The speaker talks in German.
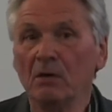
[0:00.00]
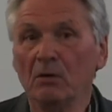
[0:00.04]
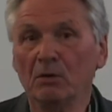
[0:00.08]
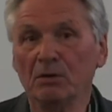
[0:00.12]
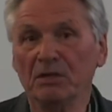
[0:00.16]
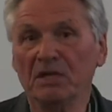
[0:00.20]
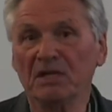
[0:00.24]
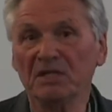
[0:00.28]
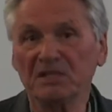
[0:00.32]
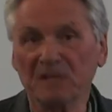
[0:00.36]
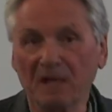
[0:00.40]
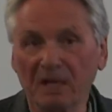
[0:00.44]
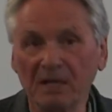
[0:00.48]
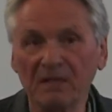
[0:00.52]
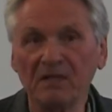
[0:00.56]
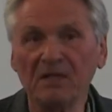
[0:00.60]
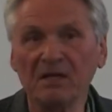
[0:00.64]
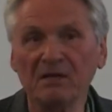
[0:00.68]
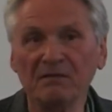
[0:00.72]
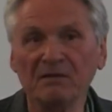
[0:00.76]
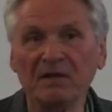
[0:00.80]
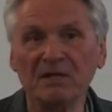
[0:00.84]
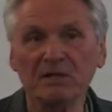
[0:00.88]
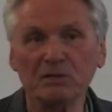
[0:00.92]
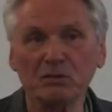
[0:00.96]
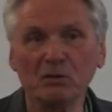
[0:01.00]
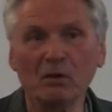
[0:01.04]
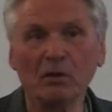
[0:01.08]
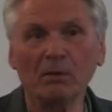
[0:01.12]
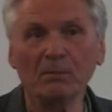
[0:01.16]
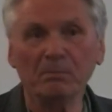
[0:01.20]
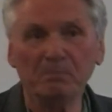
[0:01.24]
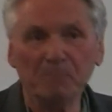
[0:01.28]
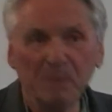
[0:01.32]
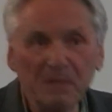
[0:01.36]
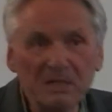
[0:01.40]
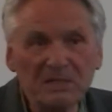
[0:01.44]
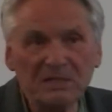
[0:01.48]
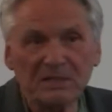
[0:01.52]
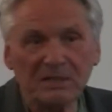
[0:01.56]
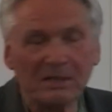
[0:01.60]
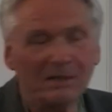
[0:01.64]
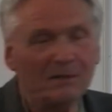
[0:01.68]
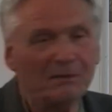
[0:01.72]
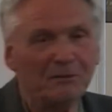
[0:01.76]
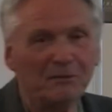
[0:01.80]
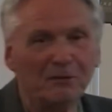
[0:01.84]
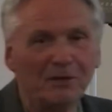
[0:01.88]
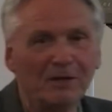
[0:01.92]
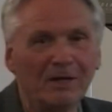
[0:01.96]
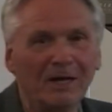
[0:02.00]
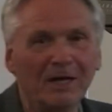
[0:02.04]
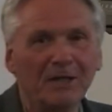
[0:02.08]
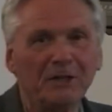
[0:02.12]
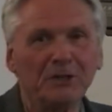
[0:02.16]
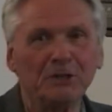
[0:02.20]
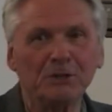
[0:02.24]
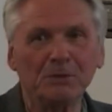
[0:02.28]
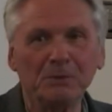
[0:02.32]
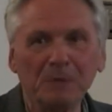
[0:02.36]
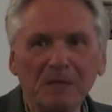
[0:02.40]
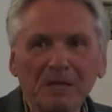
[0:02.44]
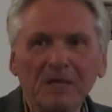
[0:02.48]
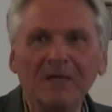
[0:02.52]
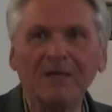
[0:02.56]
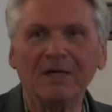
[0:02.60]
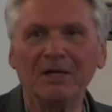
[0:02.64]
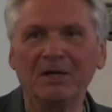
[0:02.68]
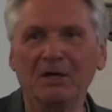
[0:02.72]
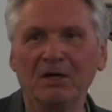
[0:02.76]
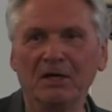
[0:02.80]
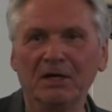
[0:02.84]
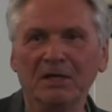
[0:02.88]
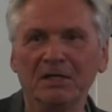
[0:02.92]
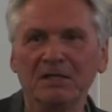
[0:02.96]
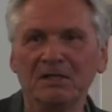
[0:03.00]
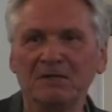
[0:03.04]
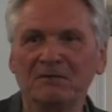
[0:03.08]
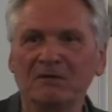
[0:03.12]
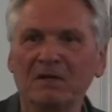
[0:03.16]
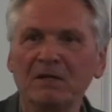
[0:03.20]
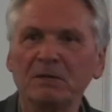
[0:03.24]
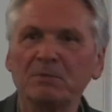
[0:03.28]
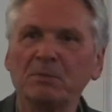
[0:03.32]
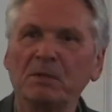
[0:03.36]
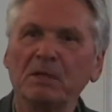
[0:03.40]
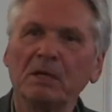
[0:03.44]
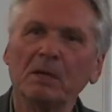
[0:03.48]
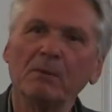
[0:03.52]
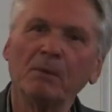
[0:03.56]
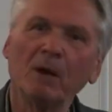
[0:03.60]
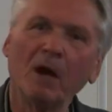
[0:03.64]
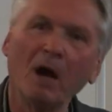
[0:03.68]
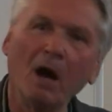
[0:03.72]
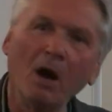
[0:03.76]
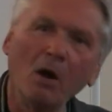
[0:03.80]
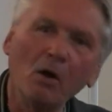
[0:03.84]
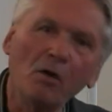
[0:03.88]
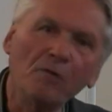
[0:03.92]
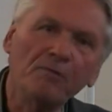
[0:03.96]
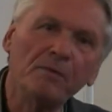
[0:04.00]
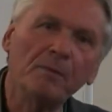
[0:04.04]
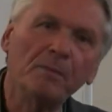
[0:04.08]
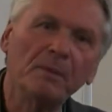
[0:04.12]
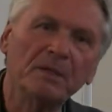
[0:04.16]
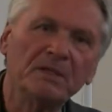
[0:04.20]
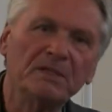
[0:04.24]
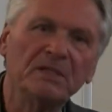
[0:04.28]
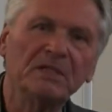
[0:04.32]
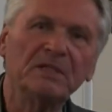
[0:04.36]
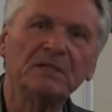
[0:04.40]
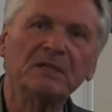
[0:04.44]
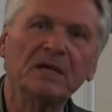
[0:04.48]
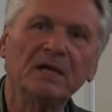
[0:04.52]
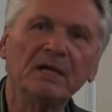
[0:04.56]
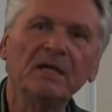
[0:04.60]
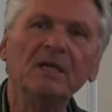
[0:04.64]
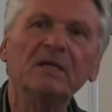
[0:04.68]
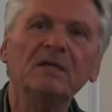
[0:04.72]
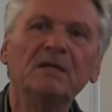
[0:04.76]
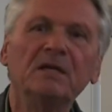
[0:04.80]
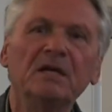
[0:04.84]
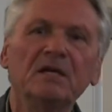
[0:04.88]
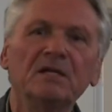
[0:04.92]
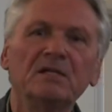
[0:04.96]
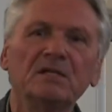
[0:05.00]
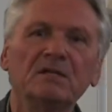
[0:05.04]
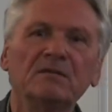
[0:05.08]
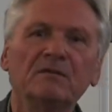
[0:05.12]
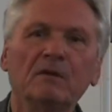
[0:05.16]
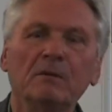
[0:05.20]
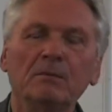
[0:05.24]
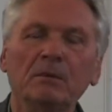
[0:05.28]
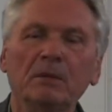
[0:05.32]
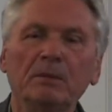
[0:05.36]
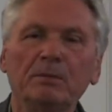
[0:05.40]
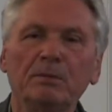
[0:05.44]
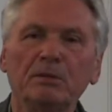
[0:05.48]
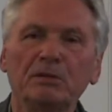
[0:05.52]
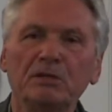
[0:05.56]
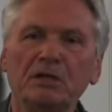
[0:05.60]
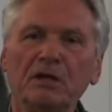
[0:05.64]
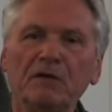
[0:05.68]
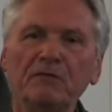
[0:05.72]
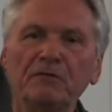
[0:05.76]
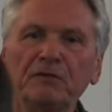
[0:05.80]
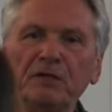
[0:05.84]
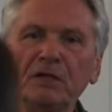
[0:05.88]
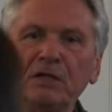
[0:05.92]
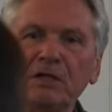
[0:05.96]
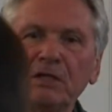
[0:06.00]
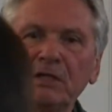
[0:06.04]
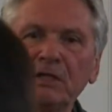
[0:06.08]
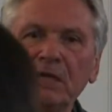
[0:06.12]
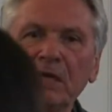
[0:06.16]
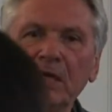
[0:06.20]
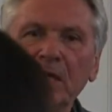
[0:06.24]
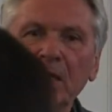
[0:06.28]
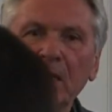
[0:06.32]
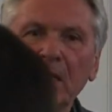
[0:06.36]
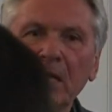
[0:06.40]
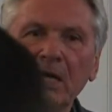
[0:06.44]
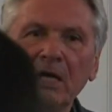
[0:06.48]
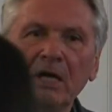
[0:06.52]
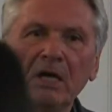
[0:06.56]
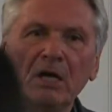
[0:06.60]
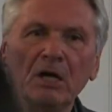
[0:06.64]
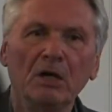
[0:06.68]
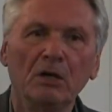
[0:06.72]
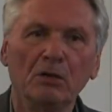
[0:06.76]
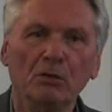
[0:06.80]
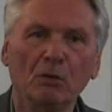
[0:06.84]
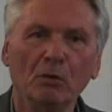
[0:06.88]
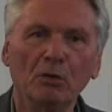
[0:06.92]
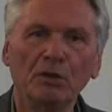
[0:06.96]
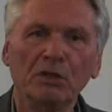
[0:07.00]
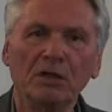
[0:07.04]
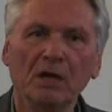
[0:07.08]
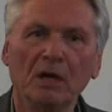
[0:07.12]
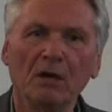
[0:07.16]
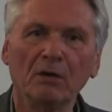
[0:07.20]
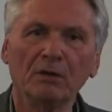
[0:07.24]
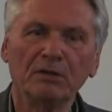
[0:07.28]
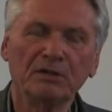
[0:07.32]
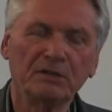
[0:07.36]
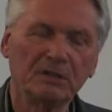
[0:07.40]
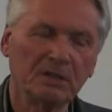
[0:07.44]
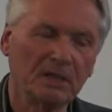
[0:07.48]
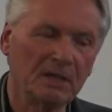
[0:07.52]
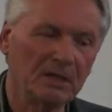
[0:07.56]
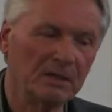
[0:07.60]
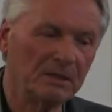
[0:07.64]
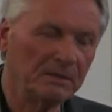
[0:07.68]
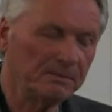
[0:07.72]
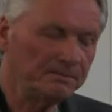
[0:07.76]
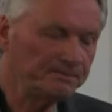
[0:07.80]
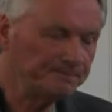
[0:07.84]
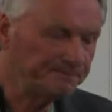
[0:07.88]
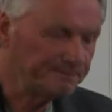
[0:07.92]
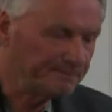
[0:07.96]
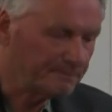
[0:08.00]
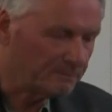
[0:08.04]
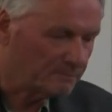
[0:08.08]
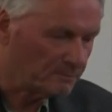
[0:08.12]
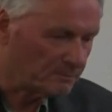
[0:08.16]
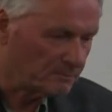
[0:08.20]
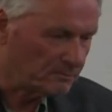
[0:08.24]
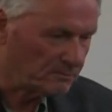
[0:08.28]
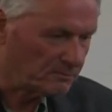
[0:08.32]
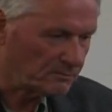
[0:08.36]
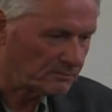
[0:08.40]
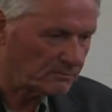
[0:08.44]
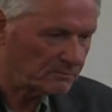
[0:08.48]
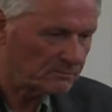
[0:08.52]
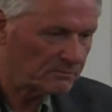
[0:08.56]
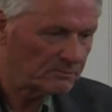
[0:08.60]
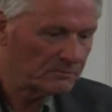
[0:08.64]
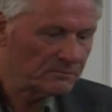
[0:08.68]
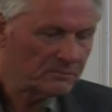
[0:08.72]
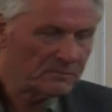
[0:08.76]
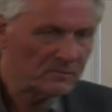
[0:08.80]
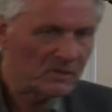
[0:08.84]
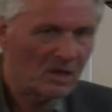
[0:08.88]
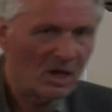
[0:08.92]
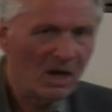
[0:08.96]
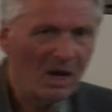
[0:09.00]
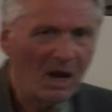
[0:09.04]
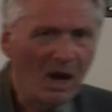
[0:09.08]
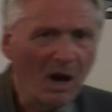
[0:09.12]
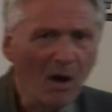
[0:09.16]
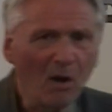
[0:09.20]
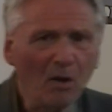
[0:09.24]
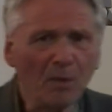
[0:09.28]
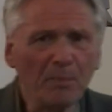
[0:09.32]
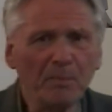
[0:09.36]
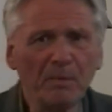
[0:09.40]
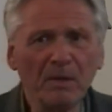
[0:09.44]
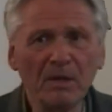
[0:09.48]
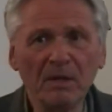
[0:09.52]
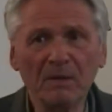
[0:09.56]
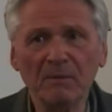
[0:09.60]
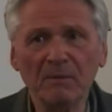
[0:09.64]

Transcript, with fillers: Und das andere, was noch ein bisschen vielleicht schwieriger ist, was man aber auch, wenn man sich da intensiver mit beschäftigt, durchaus dann auch